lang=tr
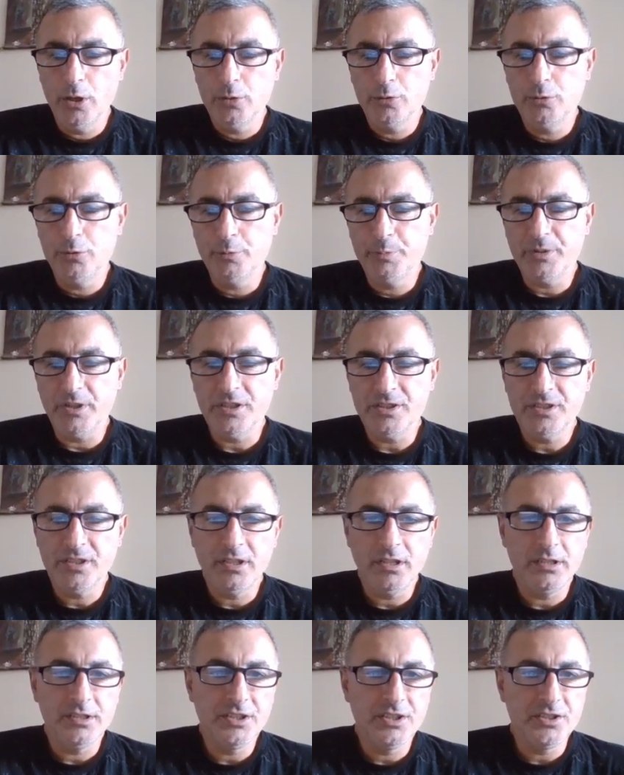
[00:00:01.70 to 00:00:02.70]

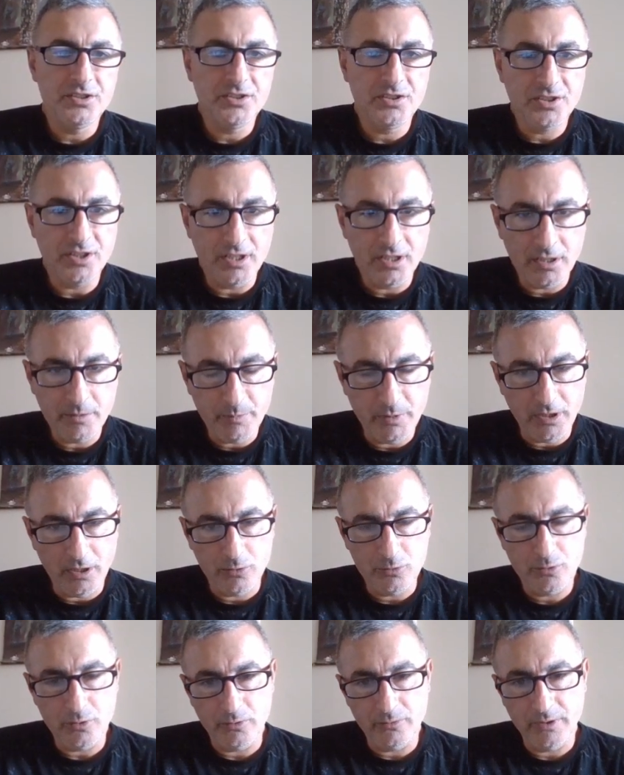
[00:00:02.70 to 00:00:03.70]
TÜPRAŞ'ta ikinci çeyrek
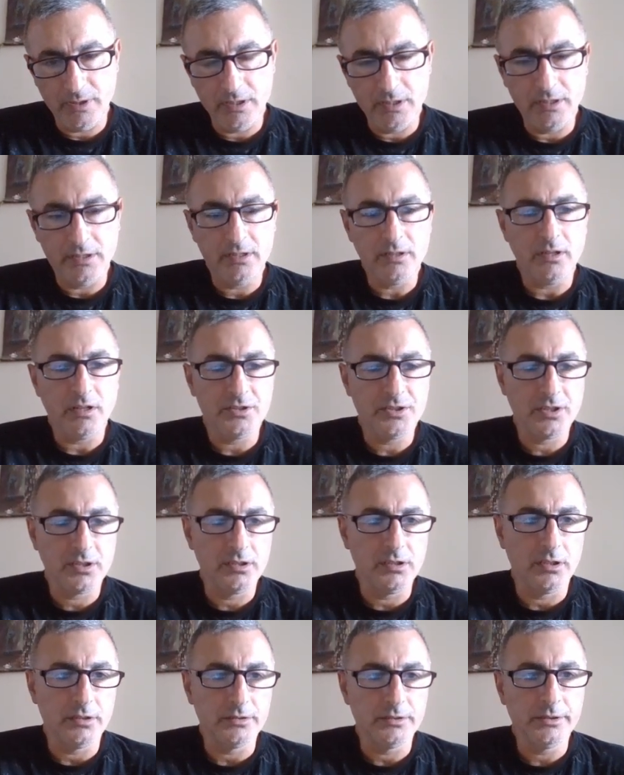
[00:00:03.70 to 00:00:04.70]
bilanço verileri
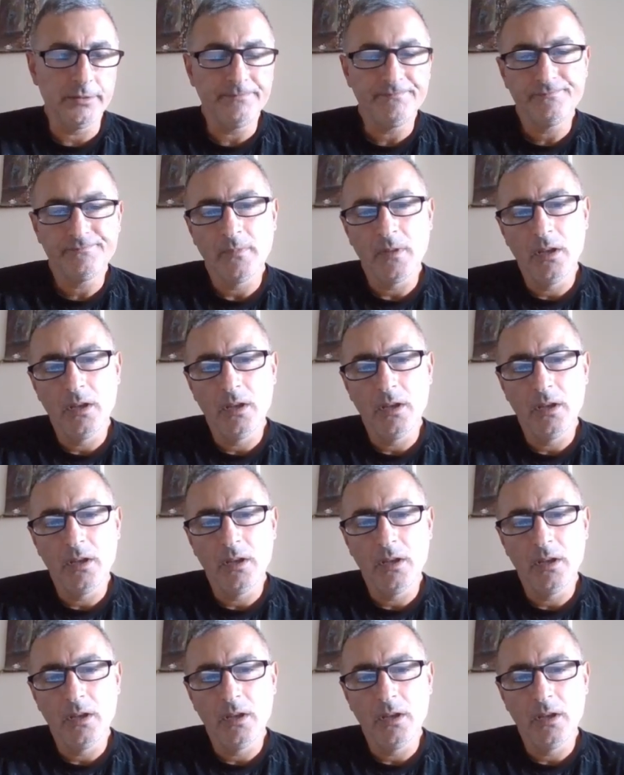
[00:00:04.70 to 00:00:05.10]
açıklandı.